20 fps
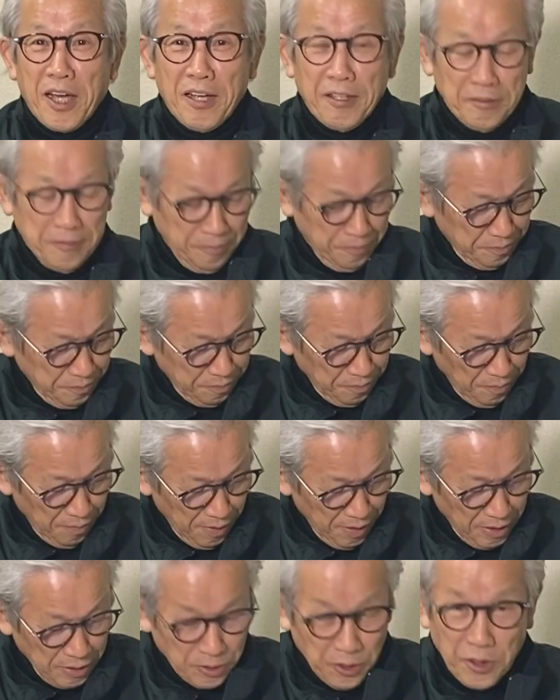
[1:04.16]
える。
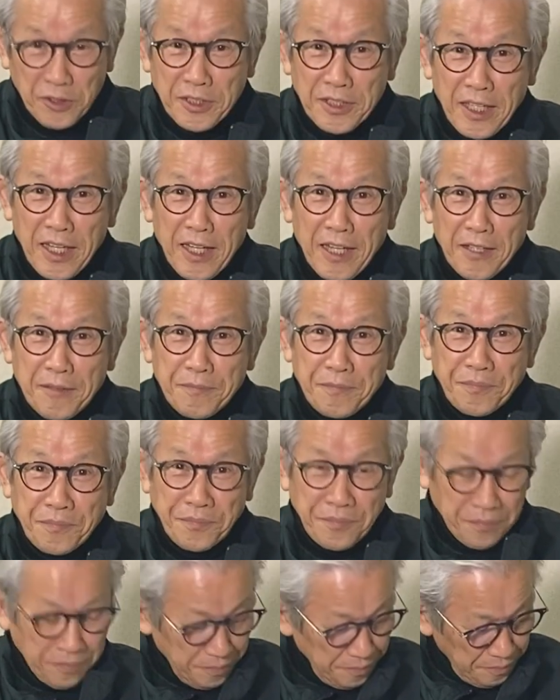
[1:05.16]
そして、
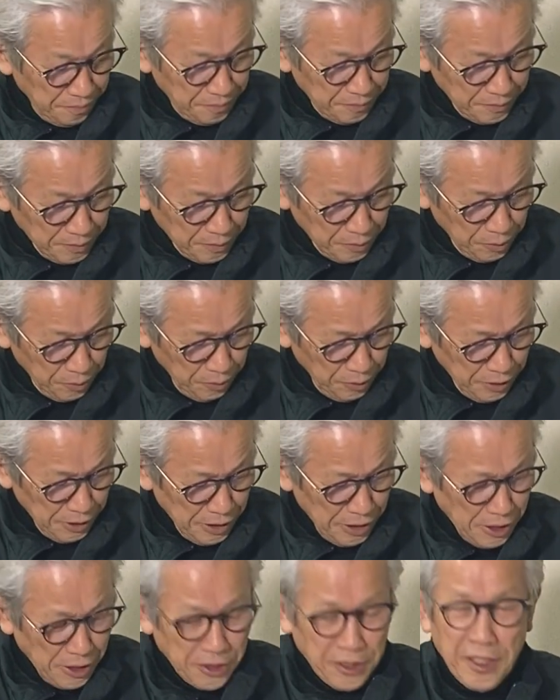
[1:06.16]
この
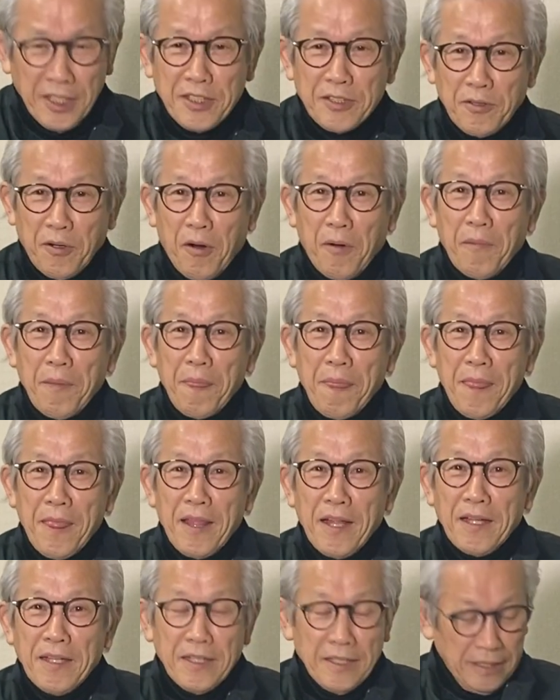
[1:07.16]
インサイド。
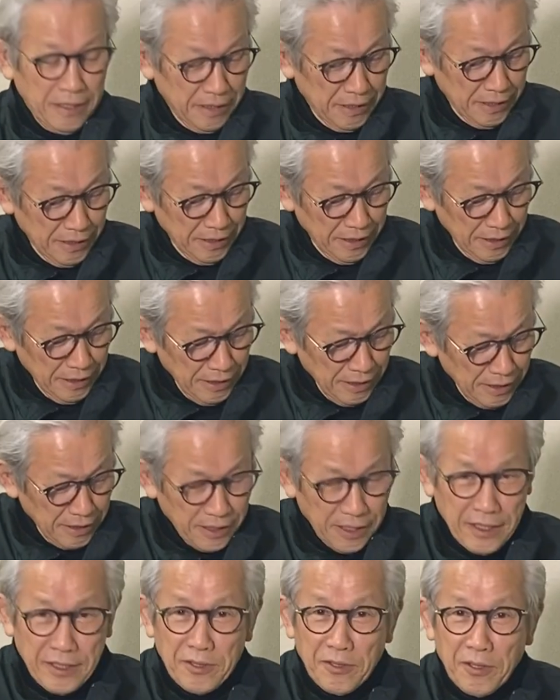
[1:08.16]

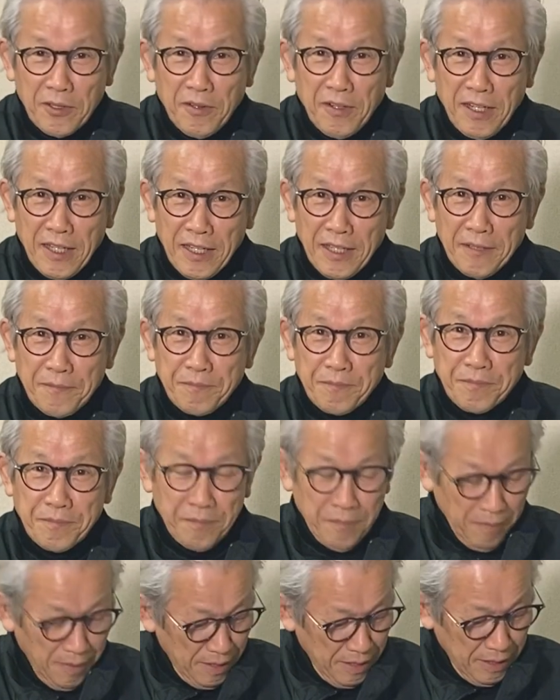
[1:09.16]
インサイドは
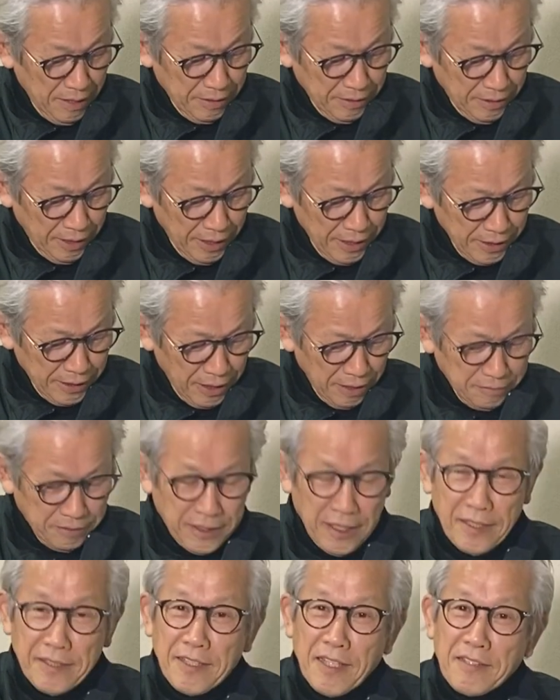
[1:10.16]
対角
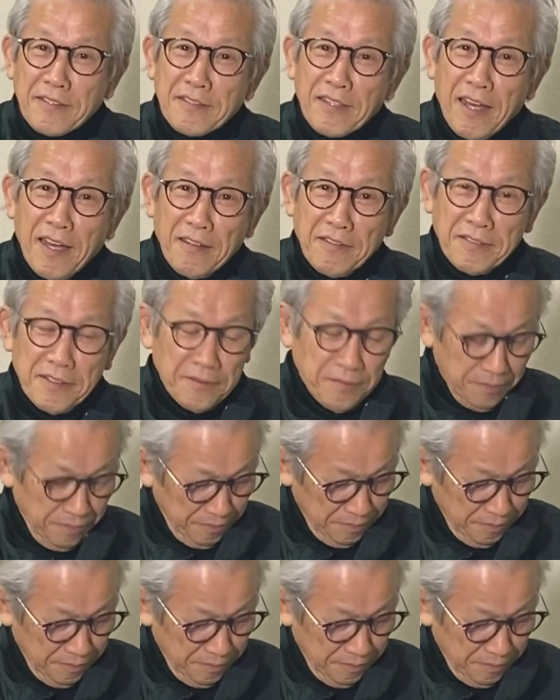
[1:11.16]
線で使える。